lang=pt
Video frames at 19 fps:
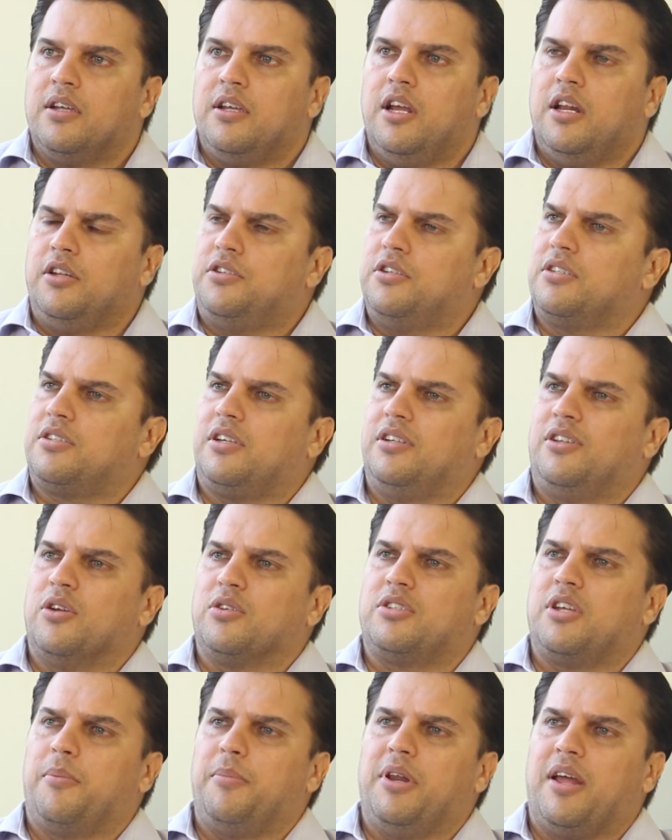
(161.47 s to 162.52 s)
Ele disse que
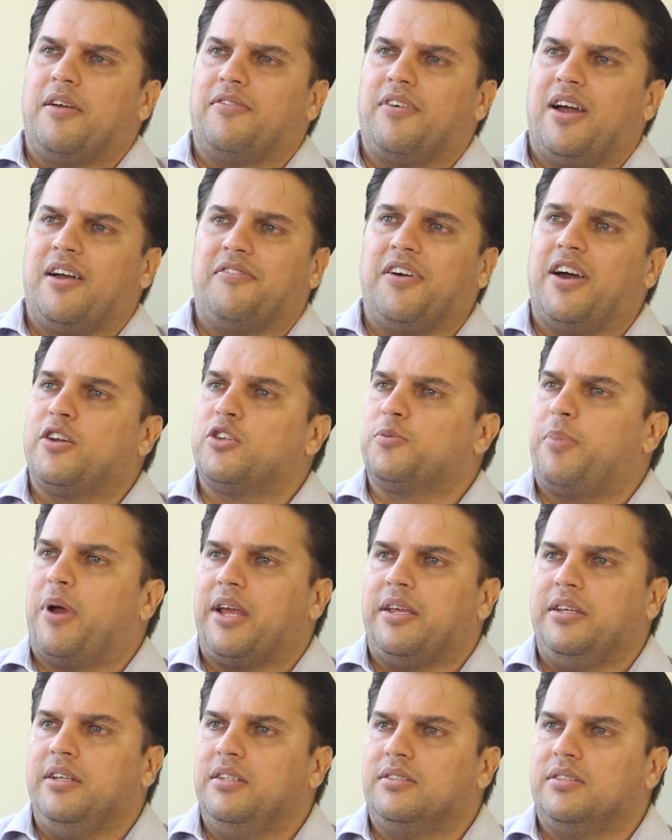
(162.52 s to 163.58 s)
Deus ia me levar a vários
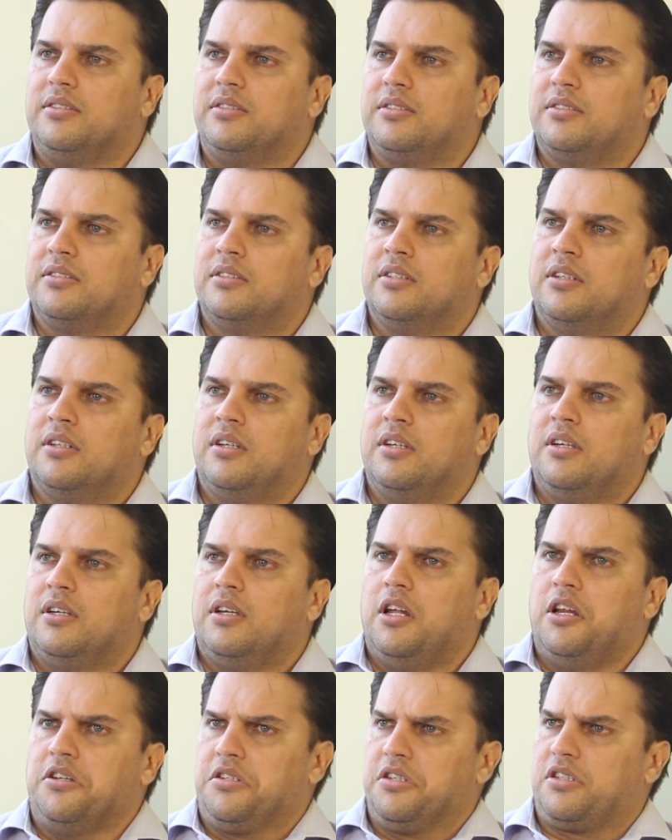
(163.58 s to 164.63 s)
países.
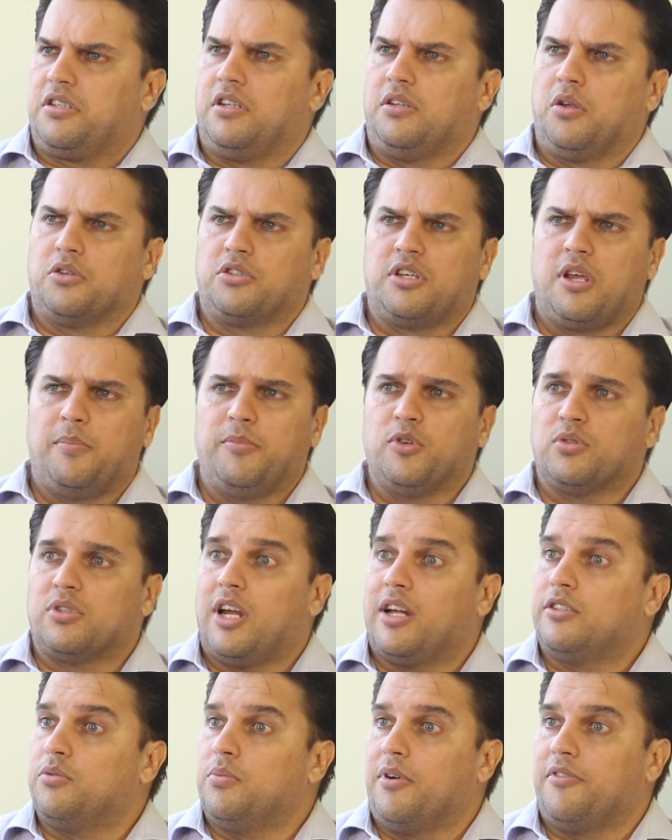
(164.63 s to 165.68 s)
Ele disse que Deus ia me
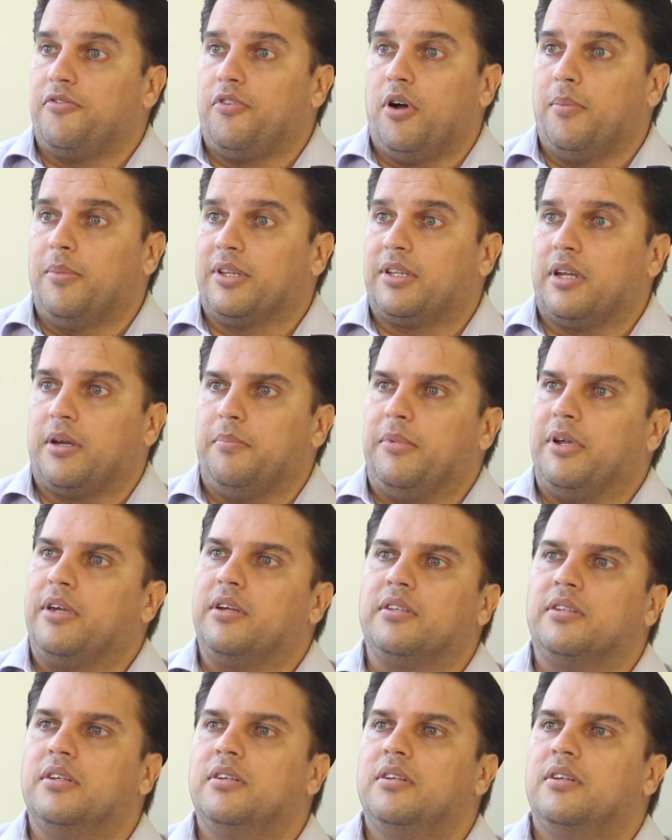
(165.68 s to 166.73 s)
usar de uma forma
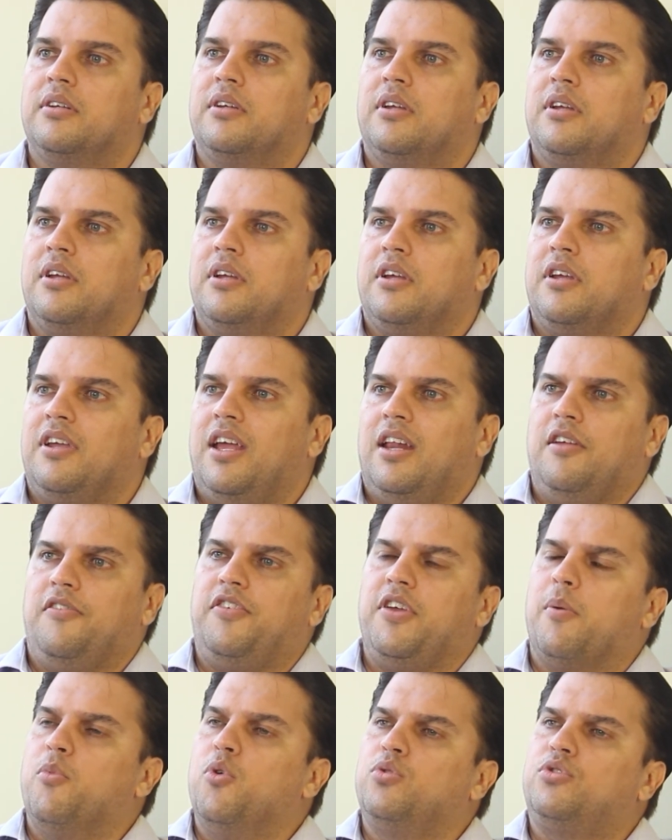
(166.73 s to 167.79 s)
tremenda. Ele
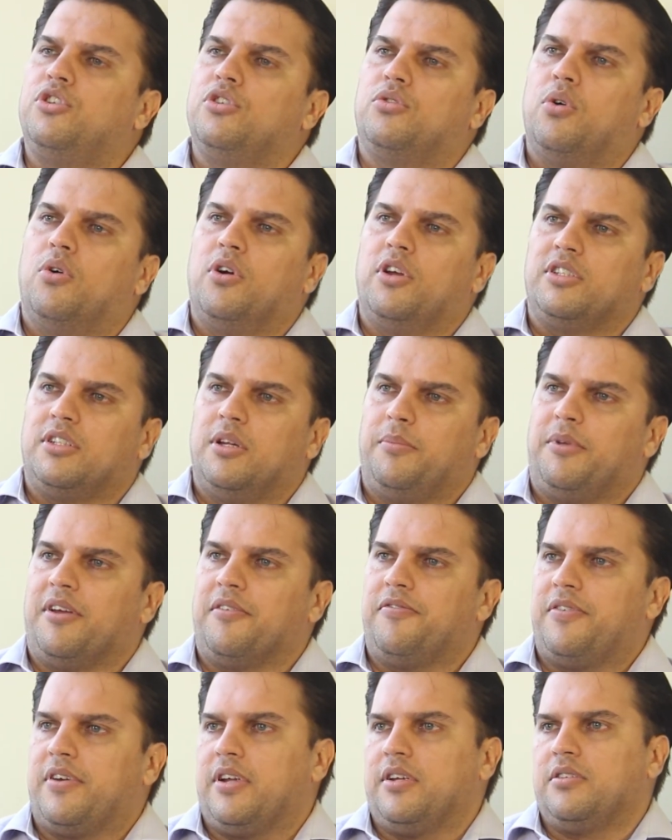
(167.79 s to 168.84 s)
via multidões na minha
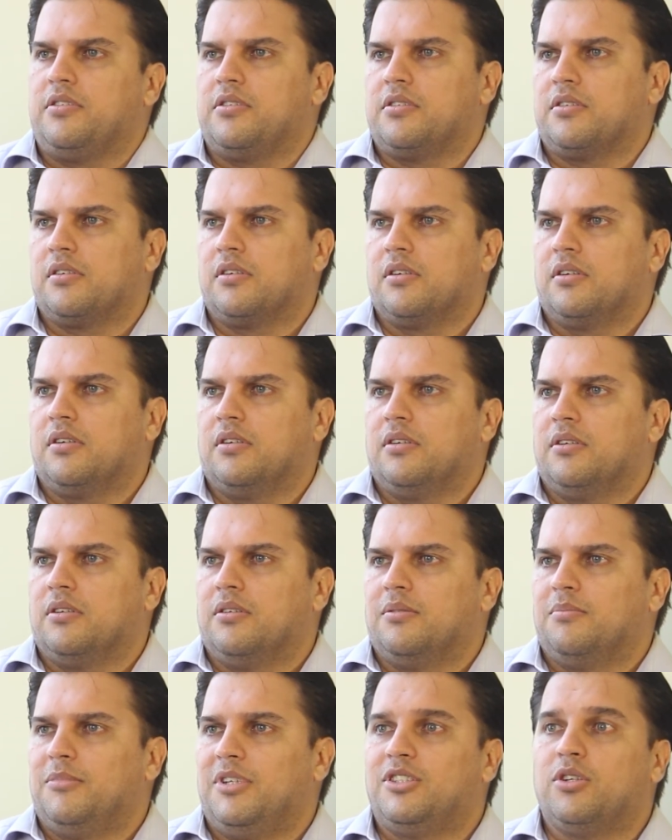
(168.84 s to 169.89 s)
frente.
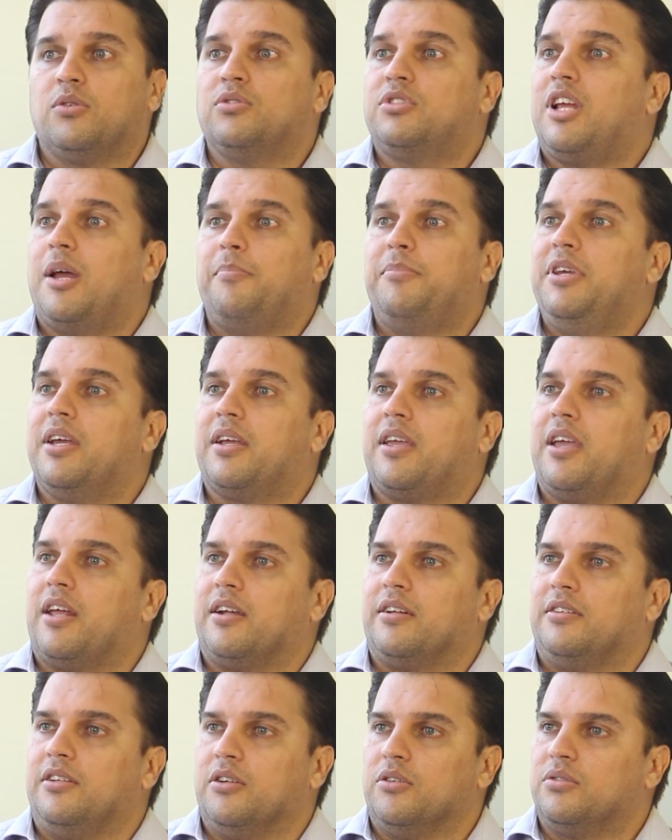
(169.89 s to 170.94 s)
Mas eu não sabia quem
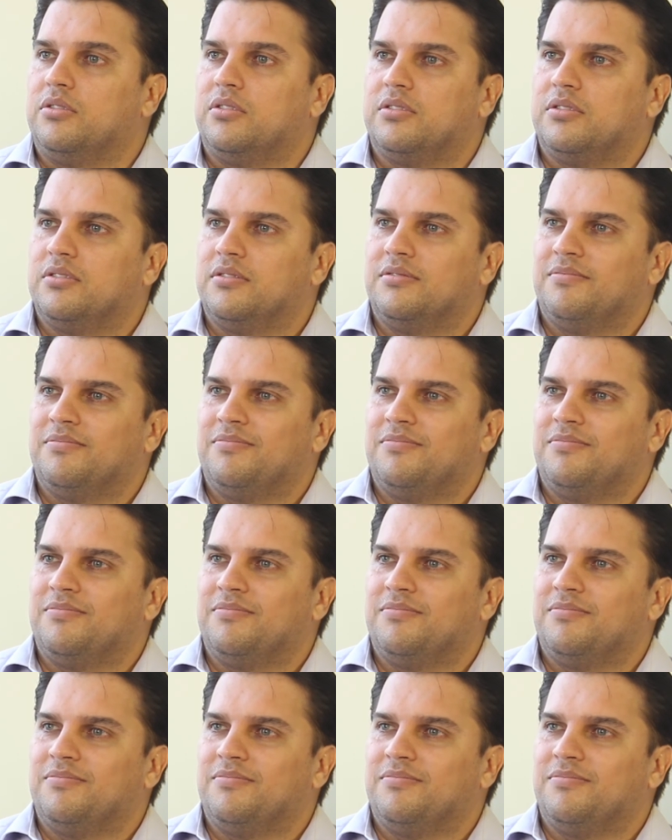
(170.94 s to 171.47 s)
era Deus.